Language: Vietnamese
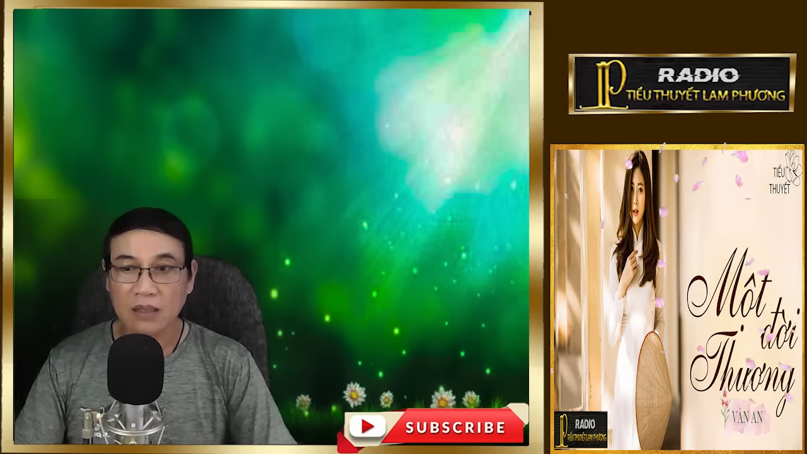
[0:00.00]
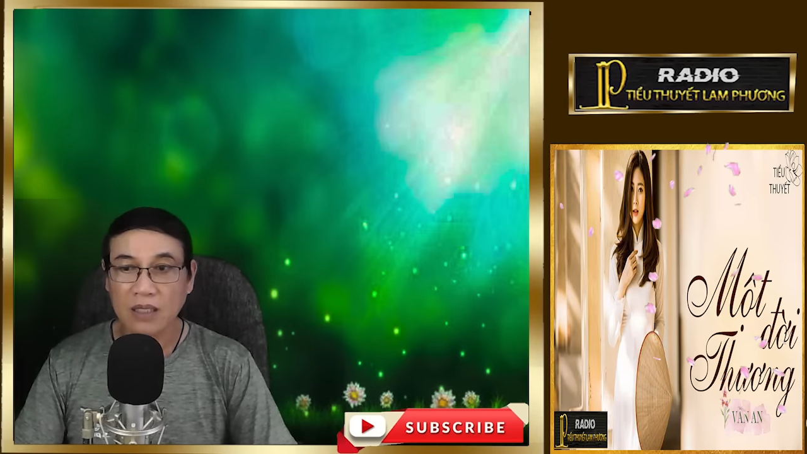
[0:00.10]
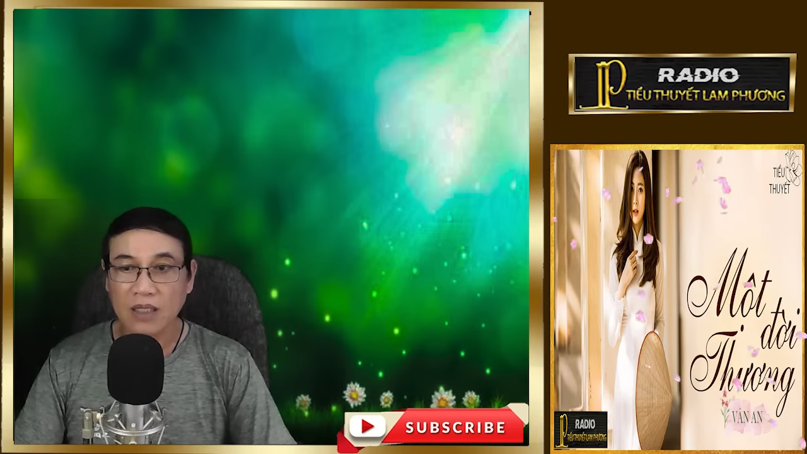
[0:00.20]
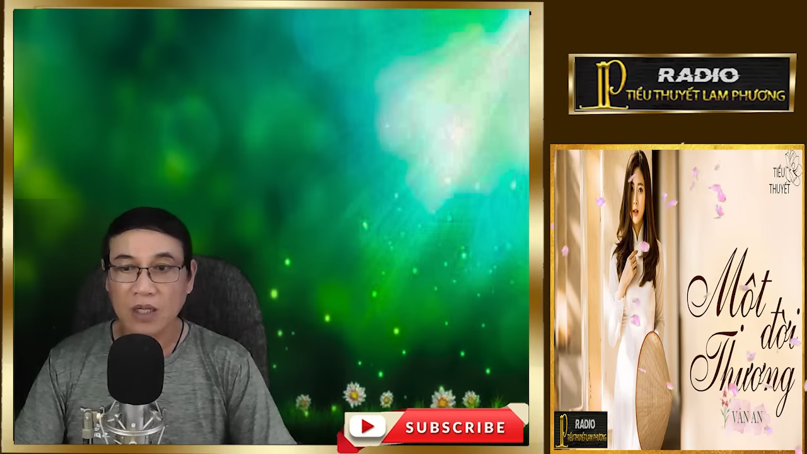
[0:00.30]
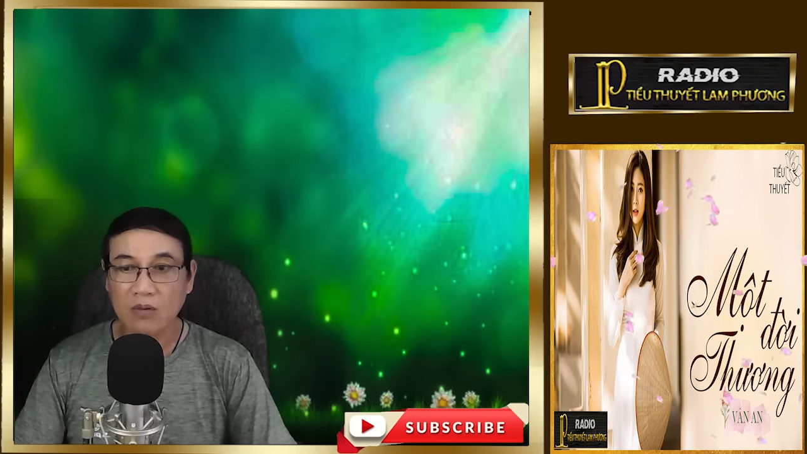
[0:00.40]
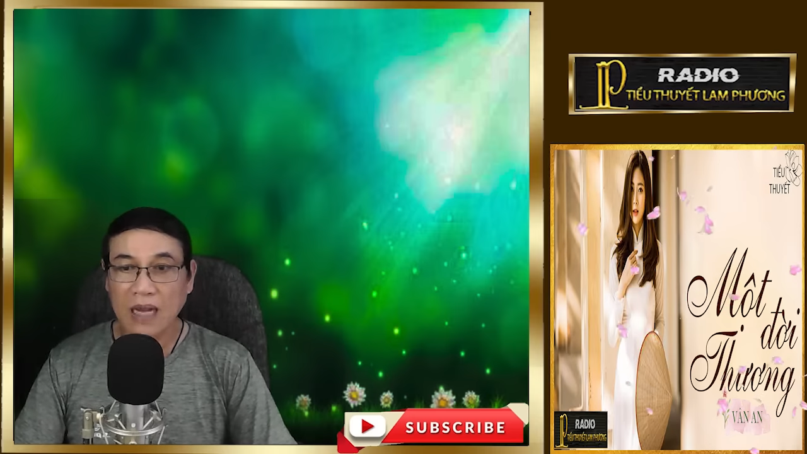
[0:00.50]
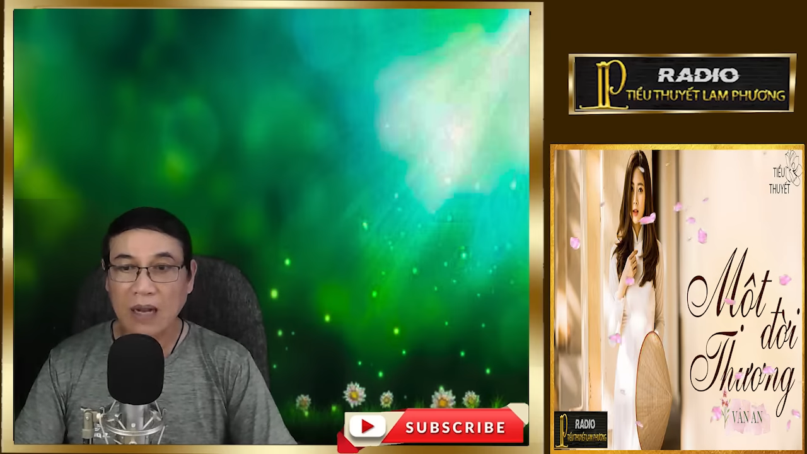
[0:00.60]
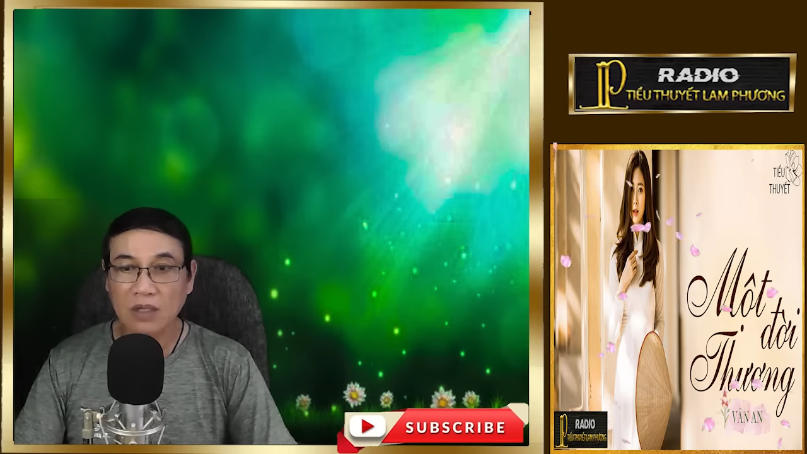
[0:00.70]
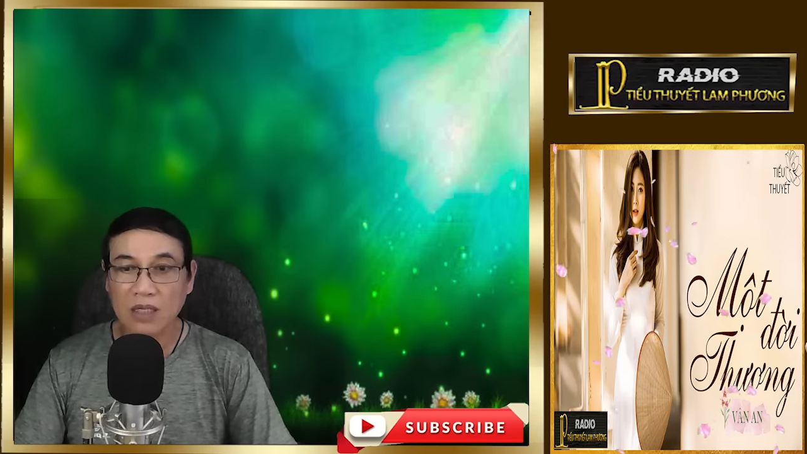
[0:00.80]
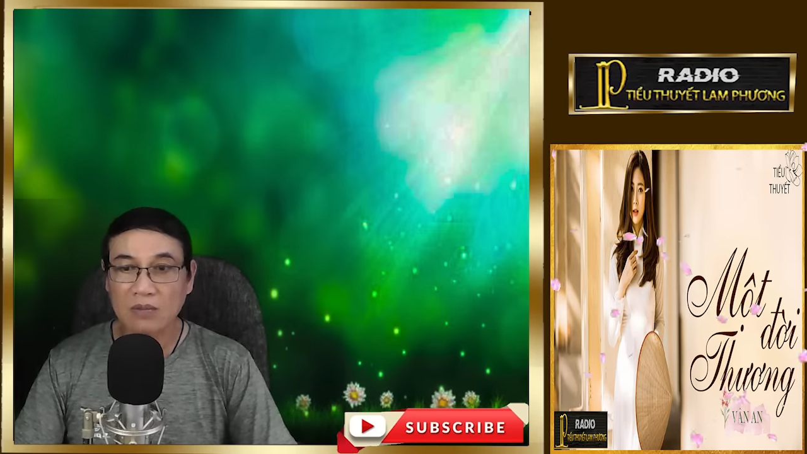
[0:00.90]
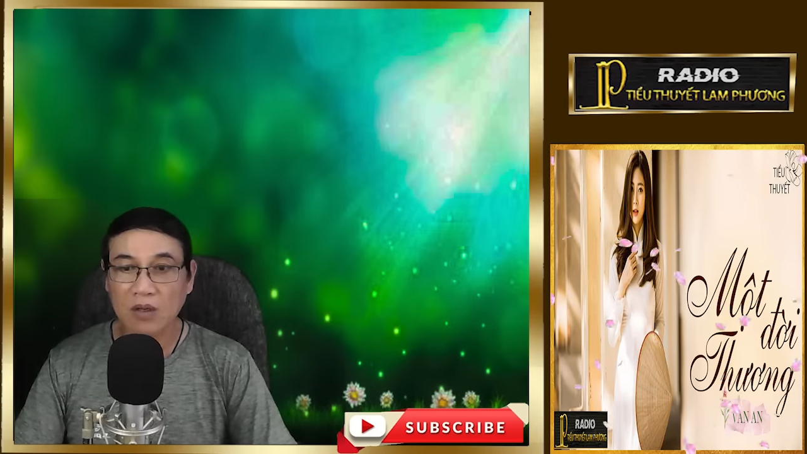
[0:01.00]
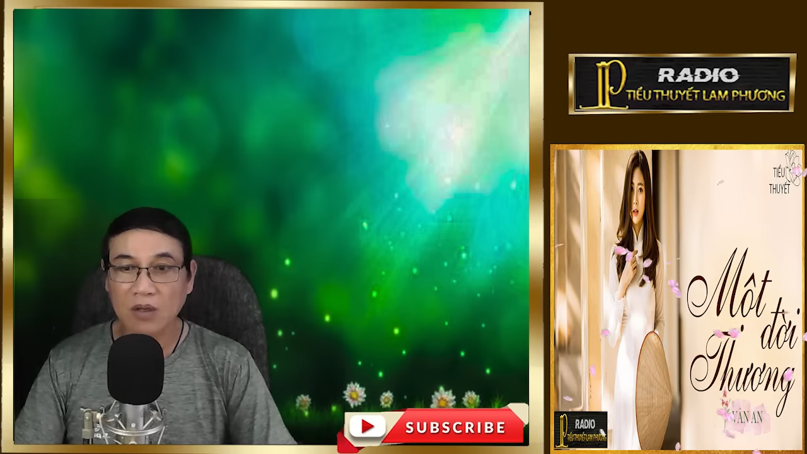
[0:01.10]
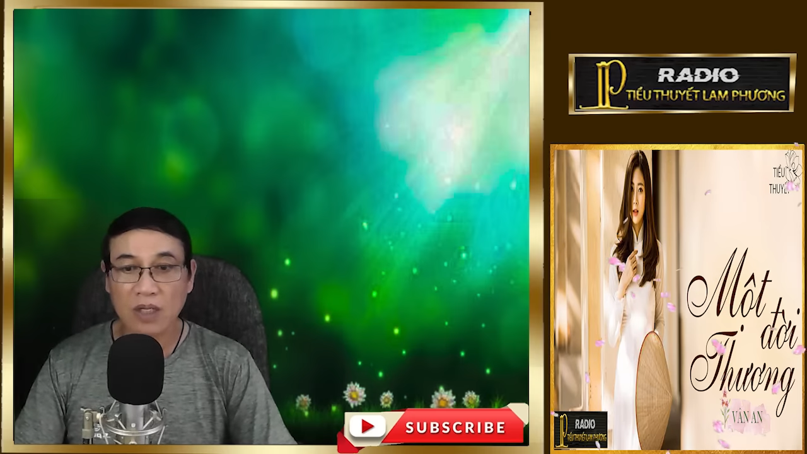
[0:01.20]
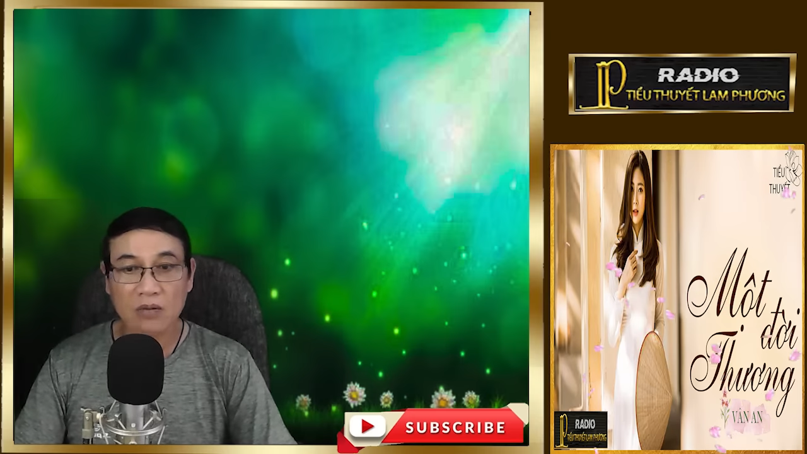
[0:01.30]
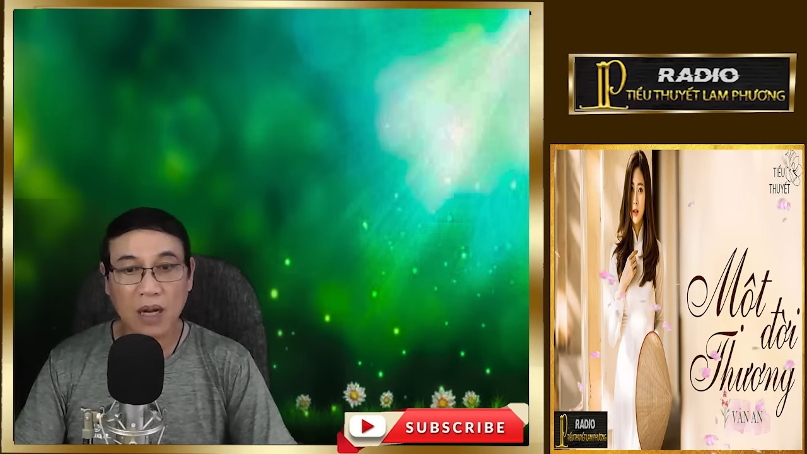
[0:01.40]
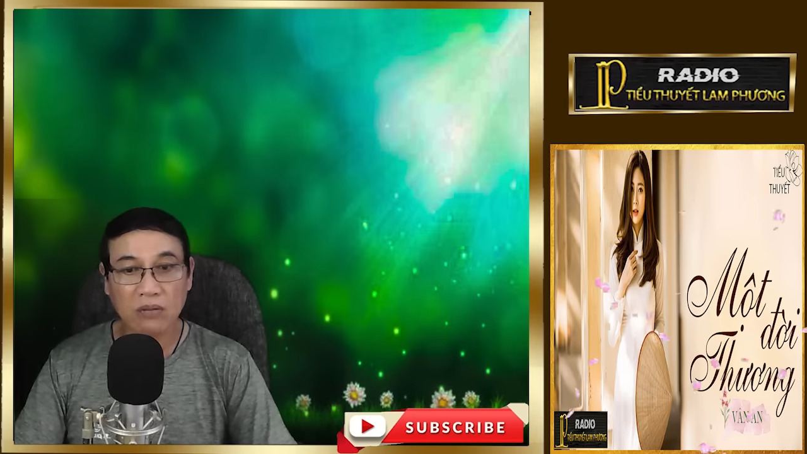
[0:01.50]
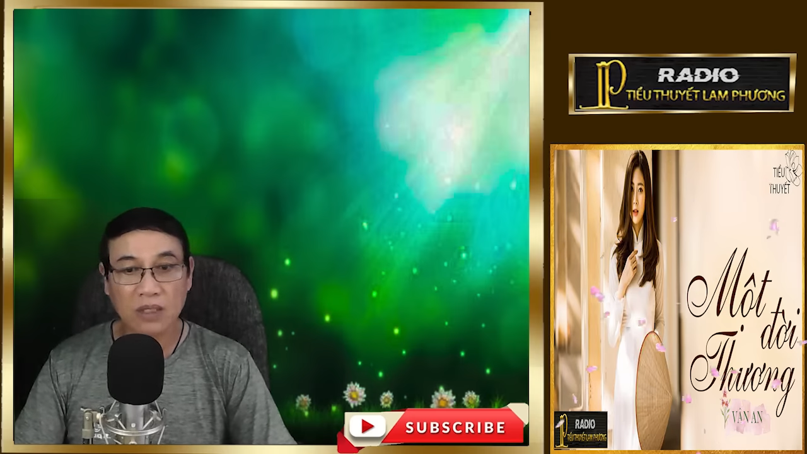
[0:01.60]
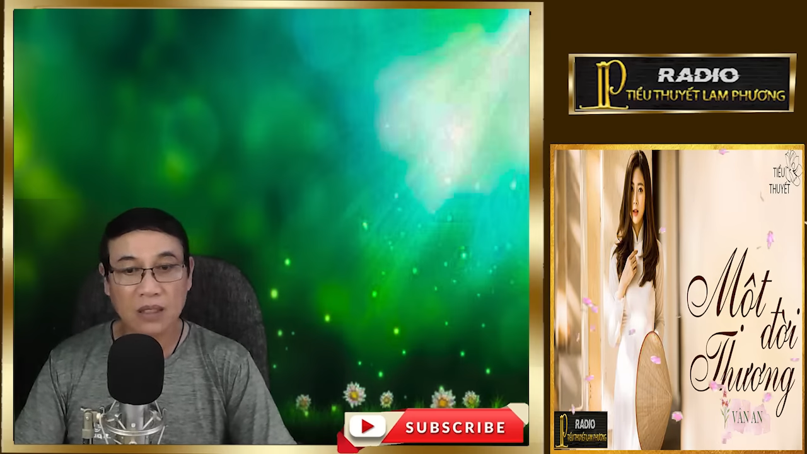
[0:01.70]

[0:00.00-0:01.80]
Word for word: đã thiếu đạo đức mà còn thiếu học